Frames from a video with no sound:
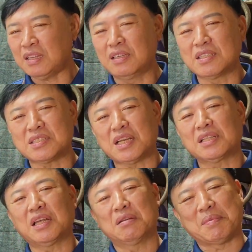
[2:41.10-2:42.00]
그래서
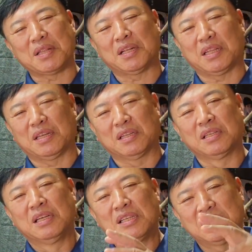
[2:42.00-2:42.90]
상대를 만날 때는
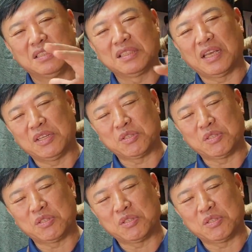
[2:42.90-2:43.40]
성격이